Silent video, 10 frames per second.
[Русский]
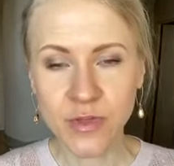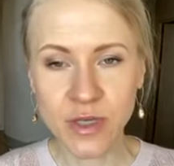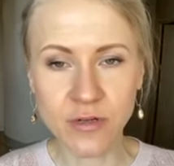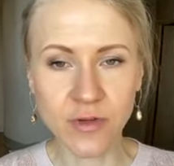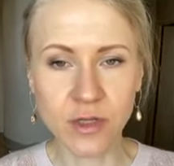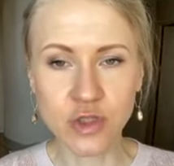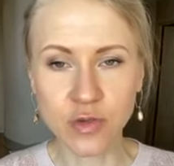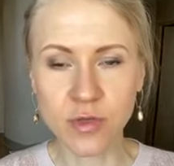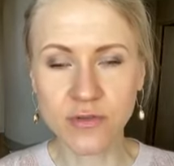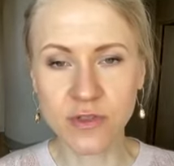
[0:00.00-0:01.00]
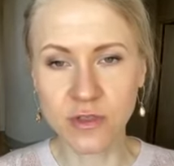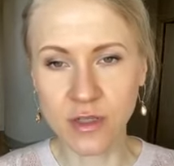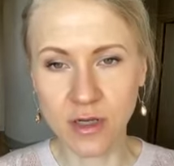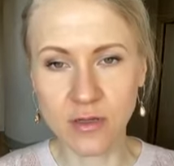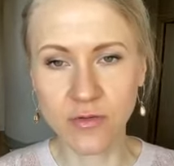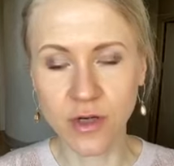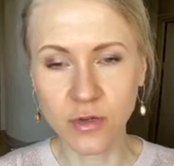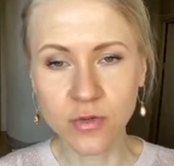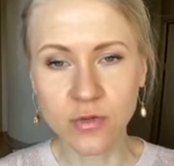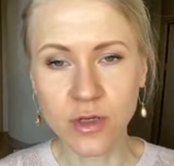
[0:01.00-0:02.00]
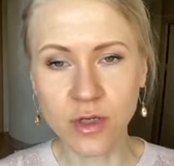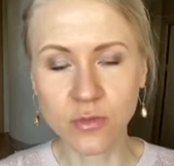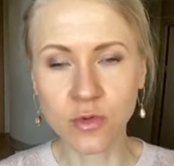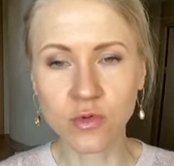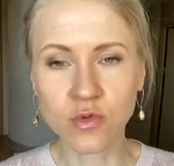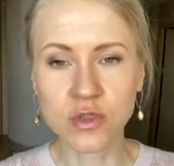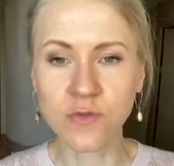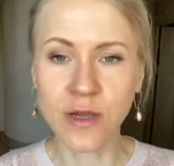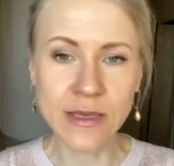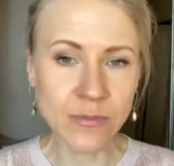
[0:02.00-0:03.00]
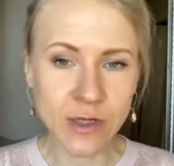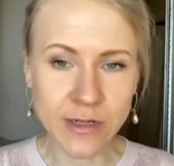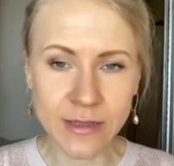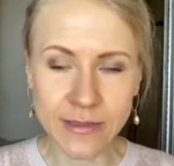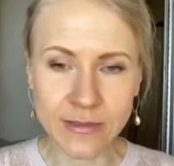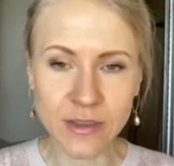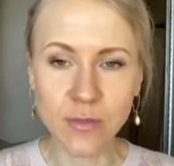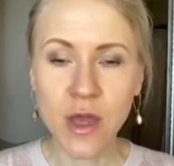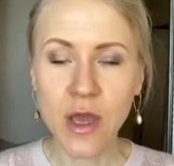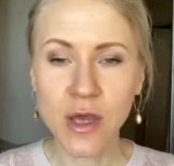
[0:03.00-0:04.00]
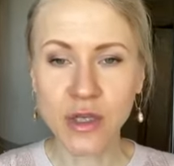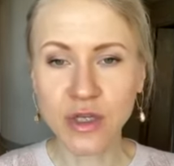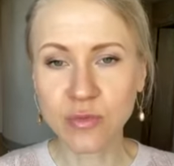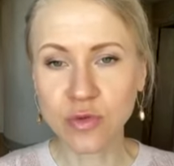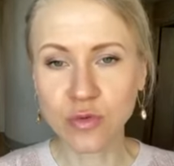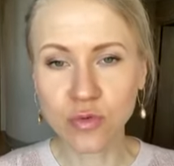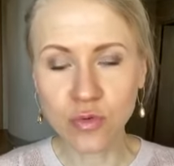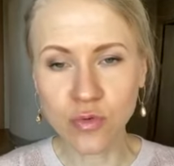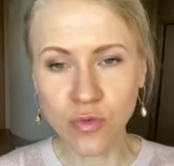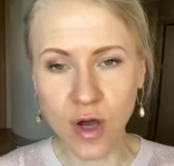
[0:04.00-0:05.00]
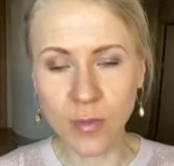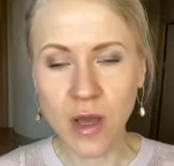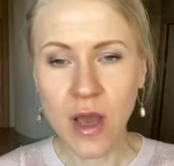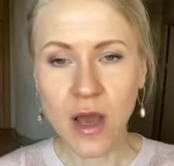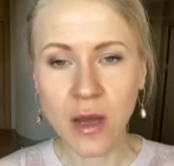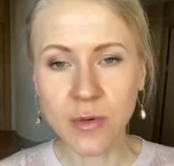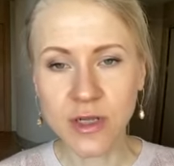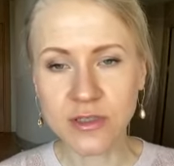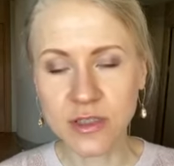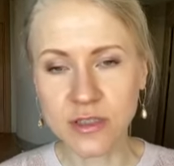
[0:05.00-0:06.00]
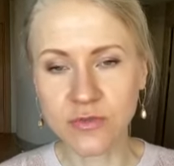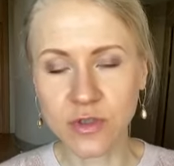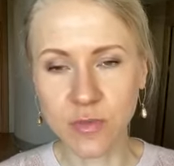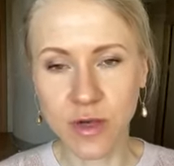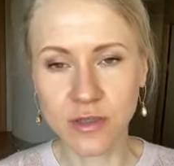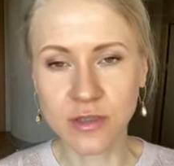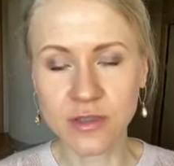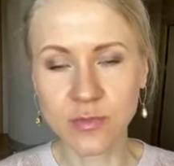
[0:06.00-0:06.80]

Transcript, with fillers: Первое, о чем я всегда говорю, рекомендую своим клиентам, рекомендую вам – Обратите внимание